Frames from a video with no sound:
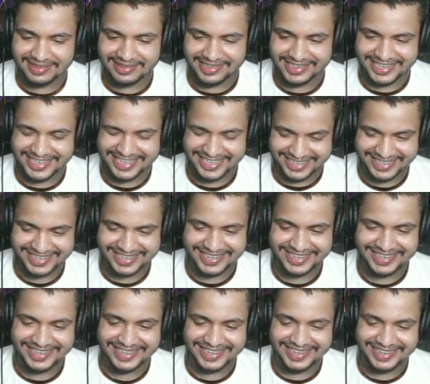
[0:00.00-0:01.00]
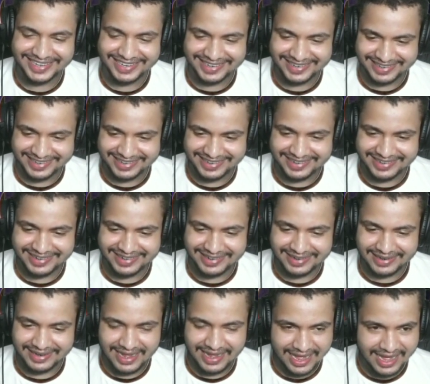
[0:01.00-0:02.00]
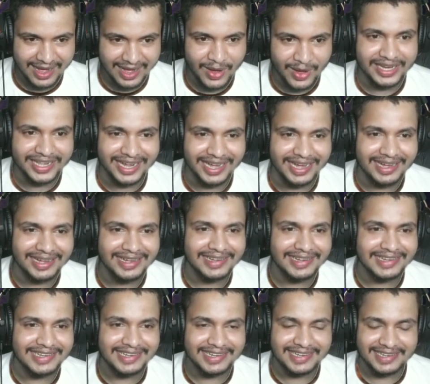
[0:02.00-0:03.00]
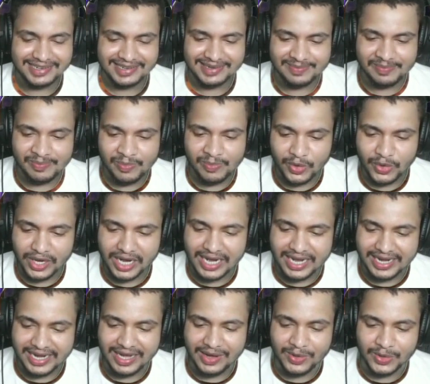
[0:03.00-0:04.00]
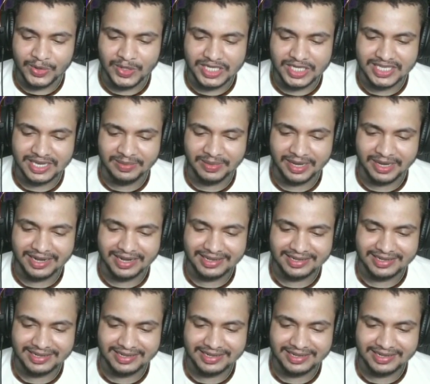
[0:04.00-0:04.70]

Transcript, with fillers: अरे ओपी ओपी ओपी हाँ और क्या मोरल नहीं डाउन होना चाहिए मेरा